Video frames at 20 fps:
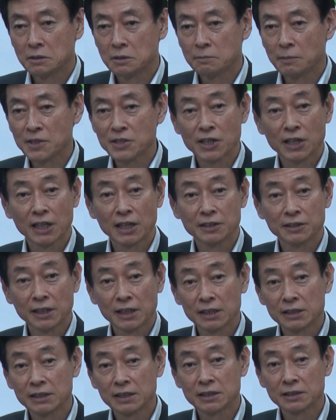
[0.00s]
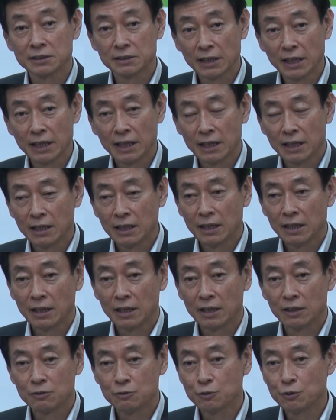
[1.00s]
まあ、社会の中でですね、
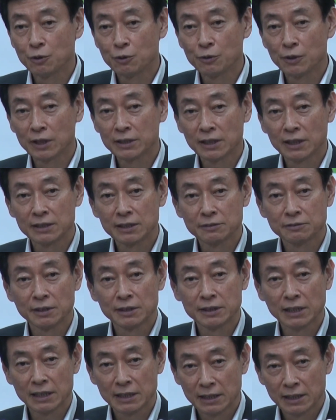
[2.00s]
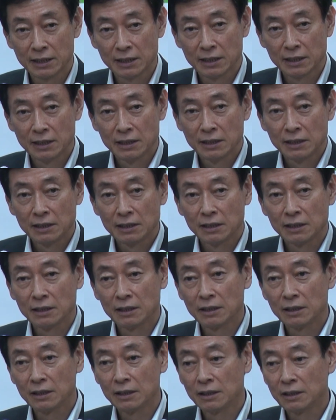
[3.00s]
えー、潤いを与えてくれたり、
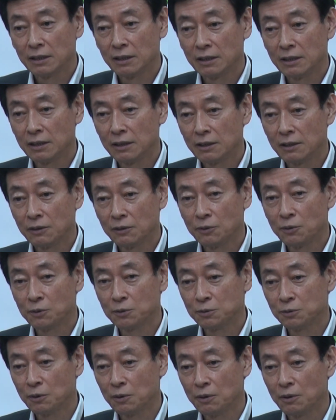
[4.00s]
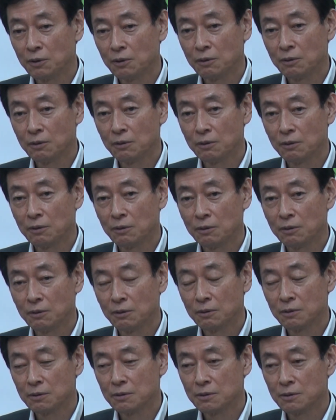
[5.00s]
えー、多く
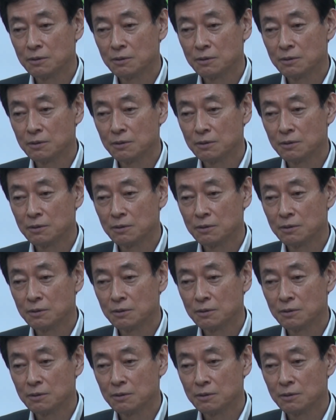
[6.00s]
の、